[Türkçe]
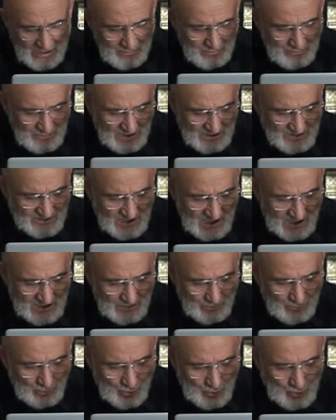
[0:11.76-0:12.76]
Bir
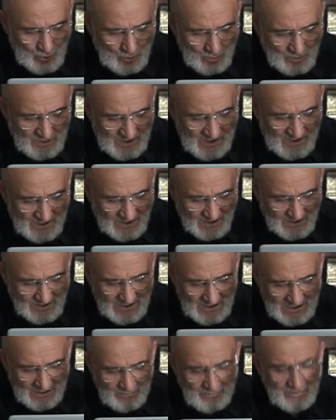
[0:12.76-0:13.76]
takım
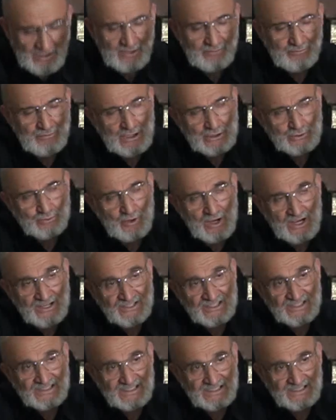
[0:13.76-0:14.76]
hükümlerin bir
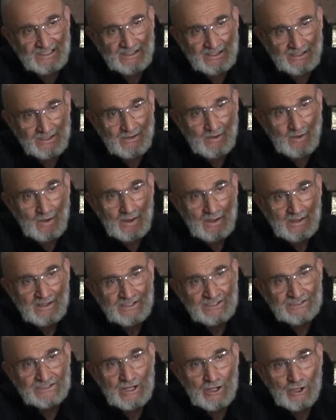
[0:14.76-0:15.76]
mecmuasıdır dedik.
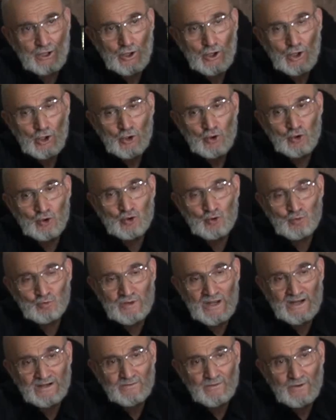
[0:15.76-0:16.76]
İşte
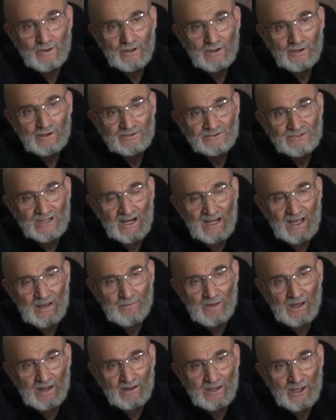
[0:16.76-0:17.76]
hükümler
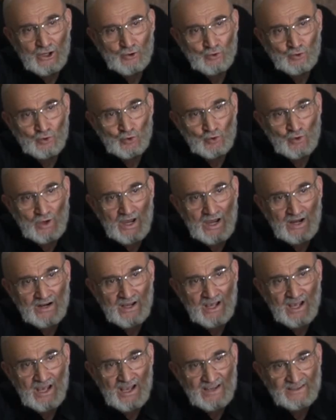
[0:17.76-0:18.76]
Cenab-ı Allah
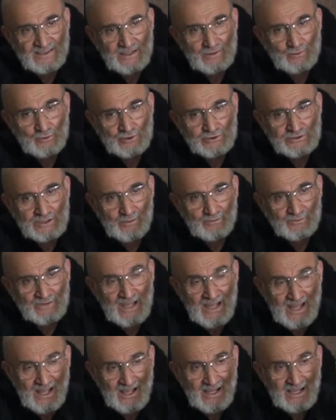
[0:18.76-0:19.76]
Kur'an'a
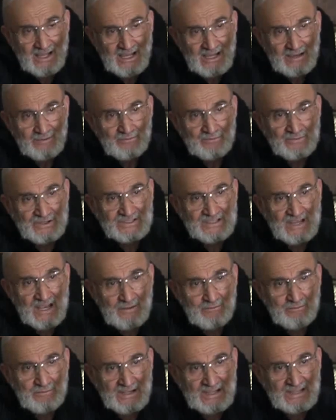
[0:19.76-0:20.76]
azimüşşamda
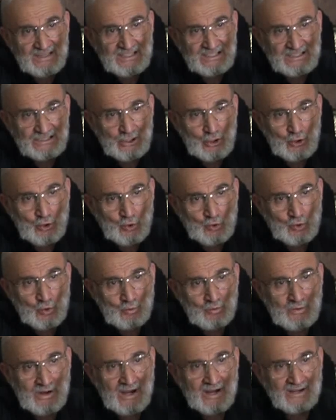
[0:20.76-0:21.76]
bize bildirdiği
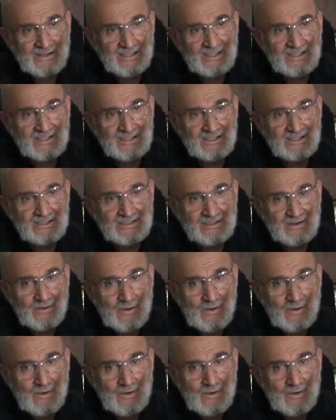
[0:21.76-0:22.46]
hükümlerdir.